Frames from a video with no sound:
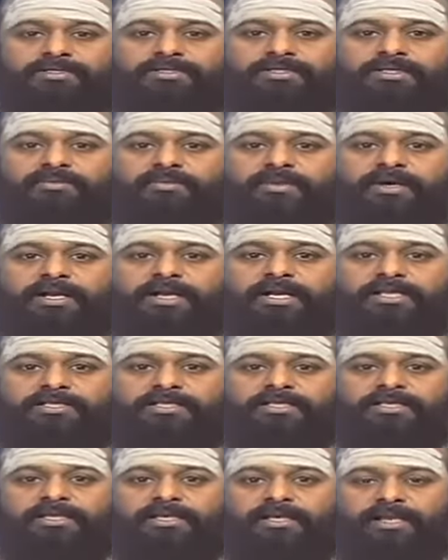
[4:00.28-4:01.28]
சிம்ம
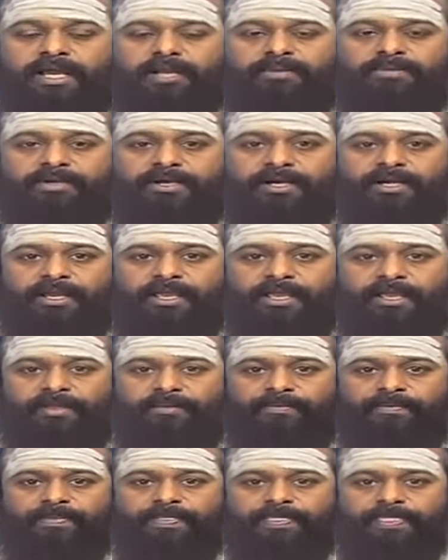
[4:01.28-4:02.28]
ராசி அன்பர்களே
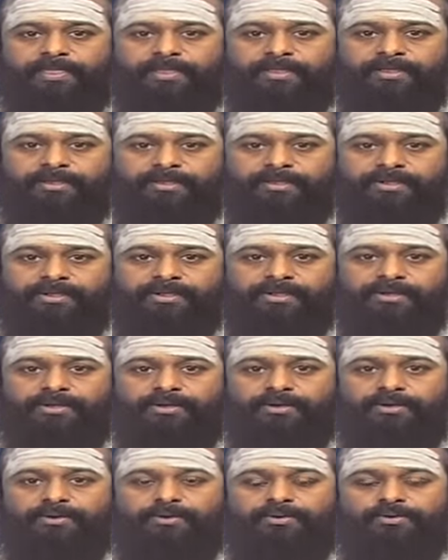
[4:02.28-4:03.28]

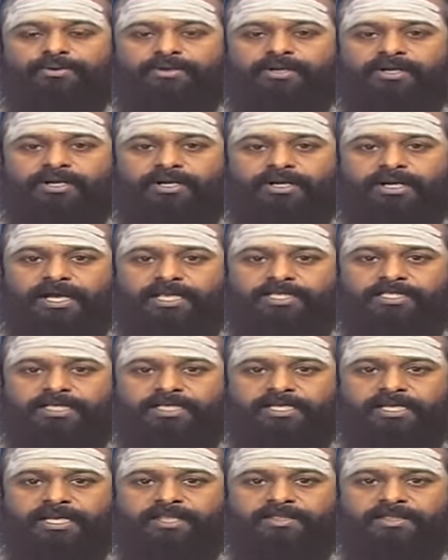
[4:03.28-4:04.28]
உங்கள்
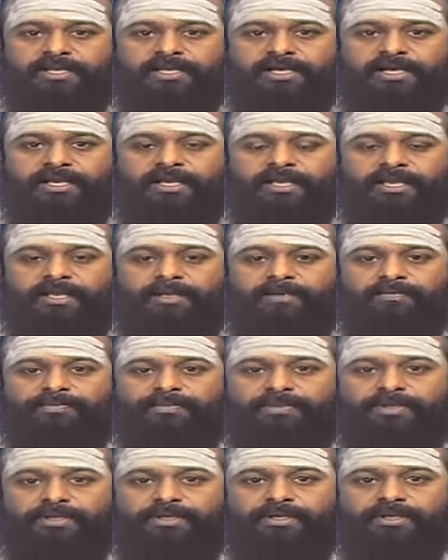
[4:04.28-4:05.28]
ராசிநாதனான
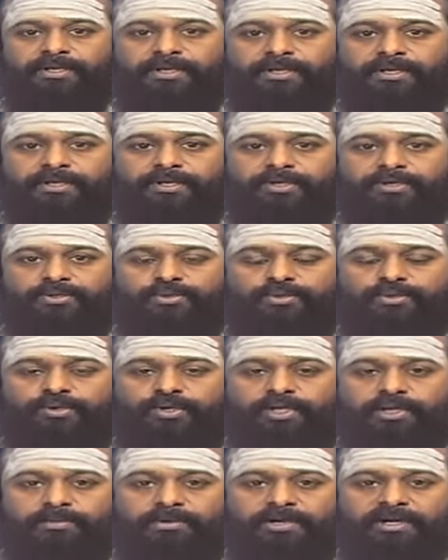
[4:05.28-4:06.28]

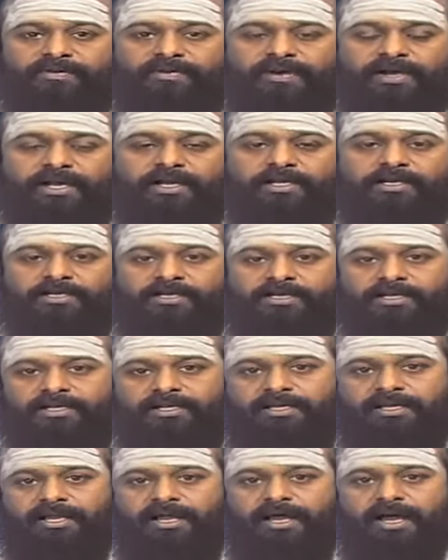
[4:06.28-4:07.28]
சூரிய பகவான்
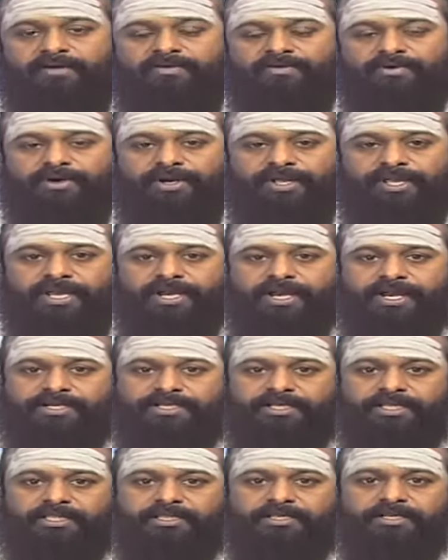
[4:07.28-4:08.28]
அவருடைய
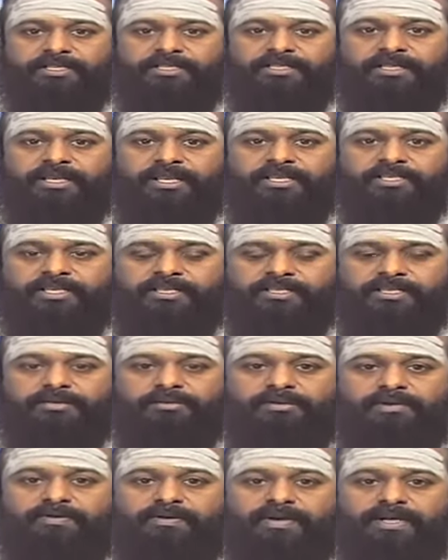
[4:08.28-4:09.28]
நட்சத்திரத்திலே சந்திர
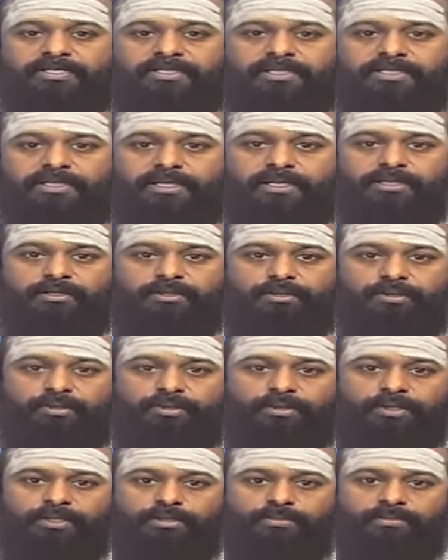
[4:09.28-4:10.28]
பகவான் சஞ்சரித்து
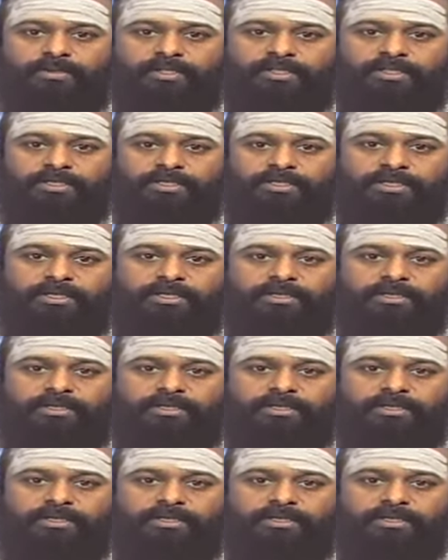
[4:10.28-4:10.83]
கொண்டிருப்பது